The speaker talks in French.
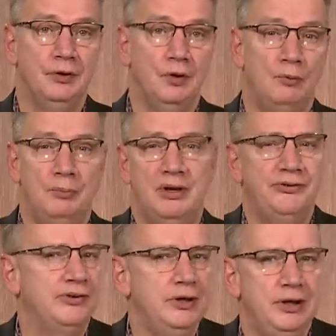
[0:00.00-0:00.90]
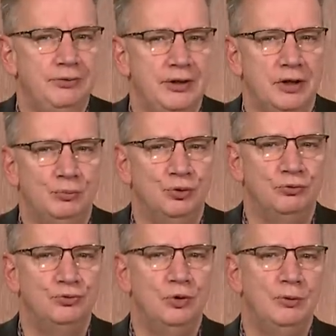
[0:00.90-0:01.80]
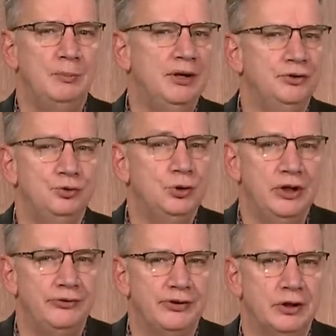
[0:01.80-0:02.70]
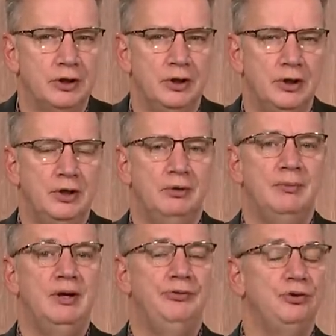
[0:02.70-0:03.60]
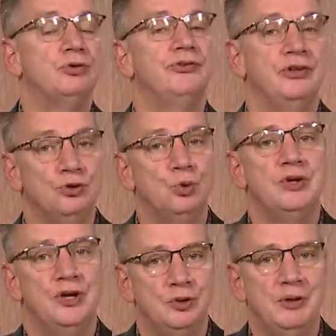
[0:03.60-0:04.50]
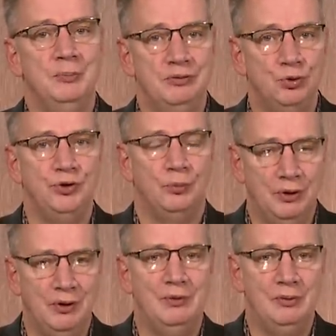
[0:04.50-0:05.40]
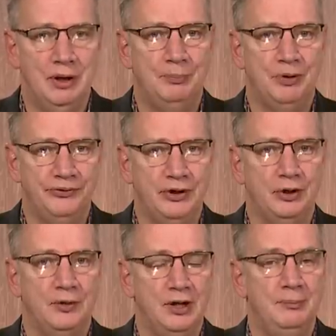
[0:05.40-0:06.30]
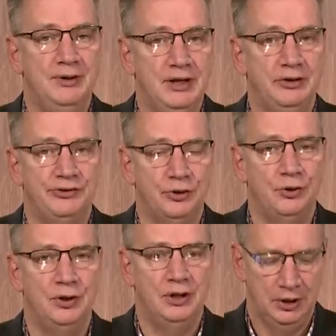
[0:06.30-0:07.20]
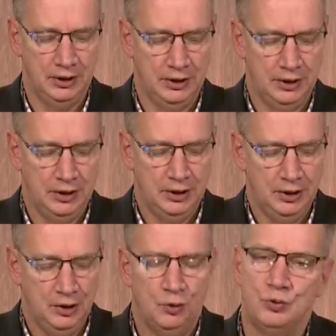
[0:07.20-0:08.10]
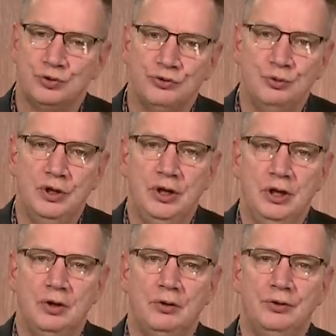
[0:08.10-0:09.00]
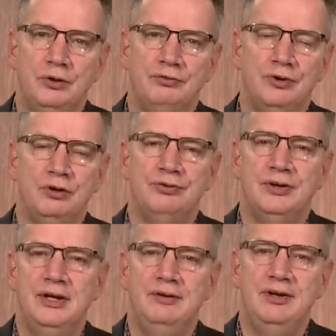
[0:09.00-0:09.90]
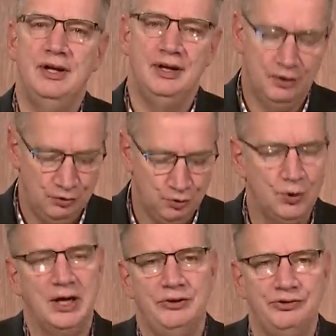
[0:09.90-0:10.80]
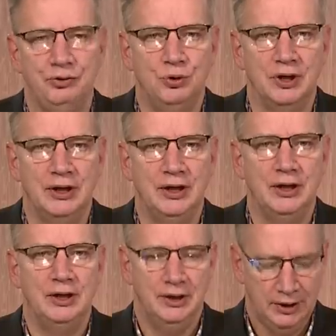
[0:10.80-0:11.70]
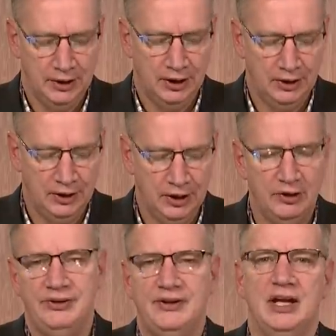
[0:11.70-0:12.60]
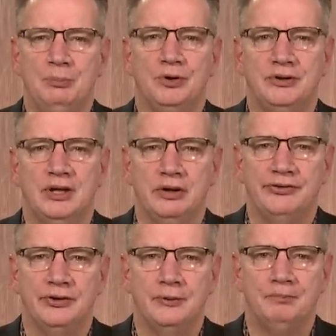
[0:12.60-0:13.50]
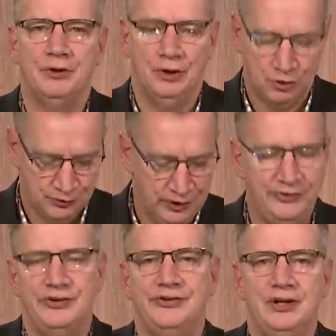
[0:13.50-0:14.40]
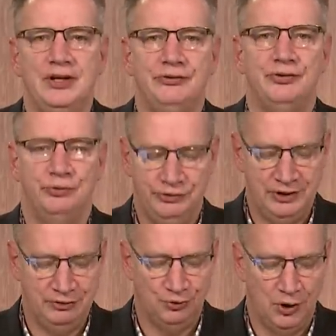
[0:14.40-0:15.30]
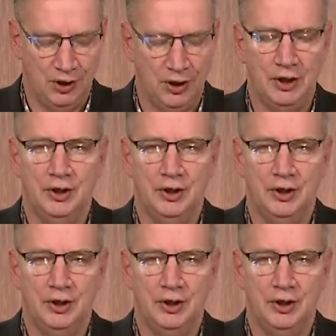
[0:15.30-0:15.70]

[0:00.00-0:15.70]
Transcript: un moment signifiant pour vous, un moment nourrissant même si je sais trop qu'il y en a parmi vous qui ont probablement passé Noël bien seuls. Aujourd'hui, on a une veuve qui vient nous rassurer. Et c'est important, ça. Je vais insister là-dessus, vous allez voir.